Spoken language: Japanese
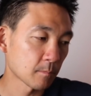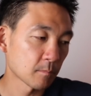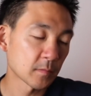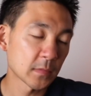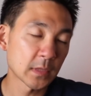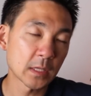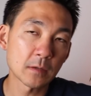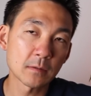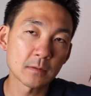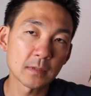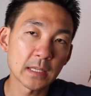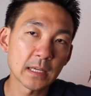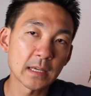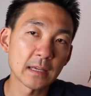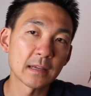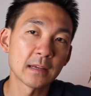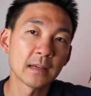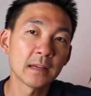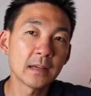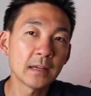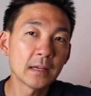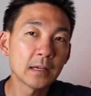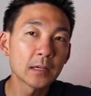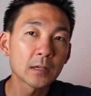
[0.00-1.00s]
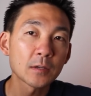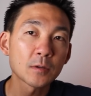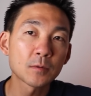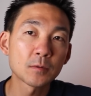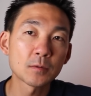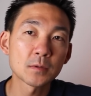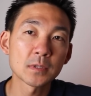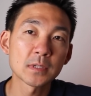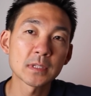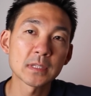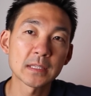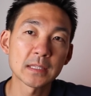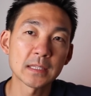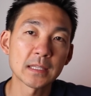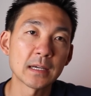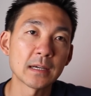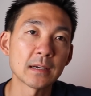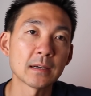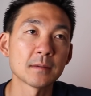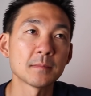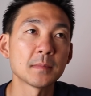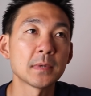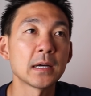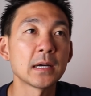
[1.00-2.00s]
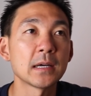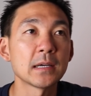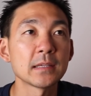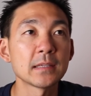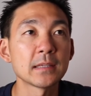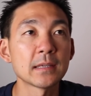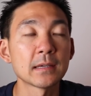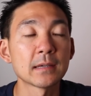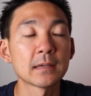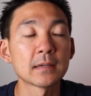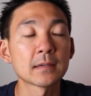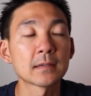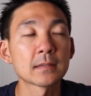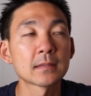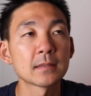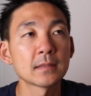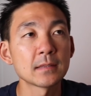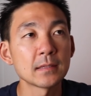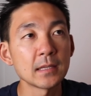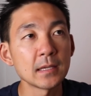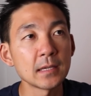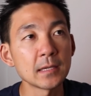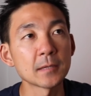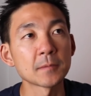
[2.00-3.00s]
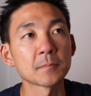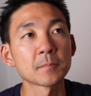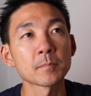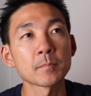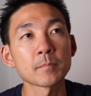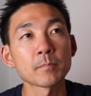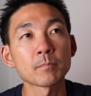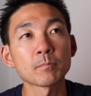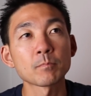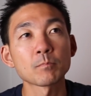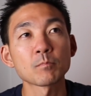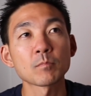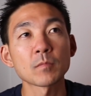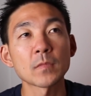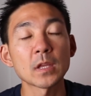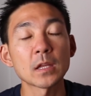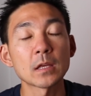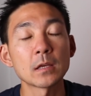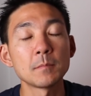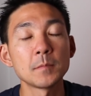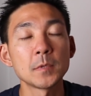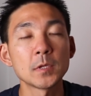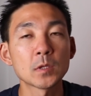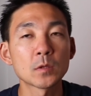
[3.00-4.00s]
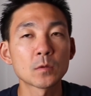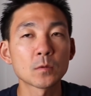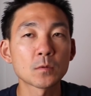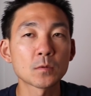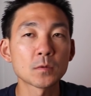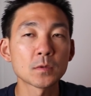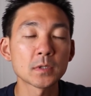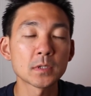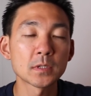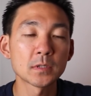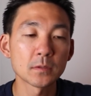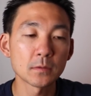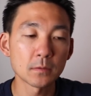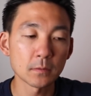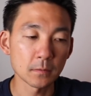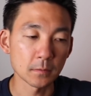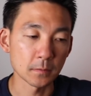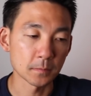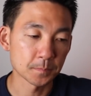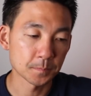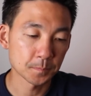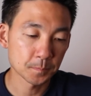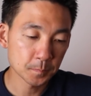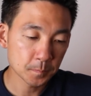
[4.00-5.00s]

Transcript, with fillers: なので、こういった背景があって、ビットコインの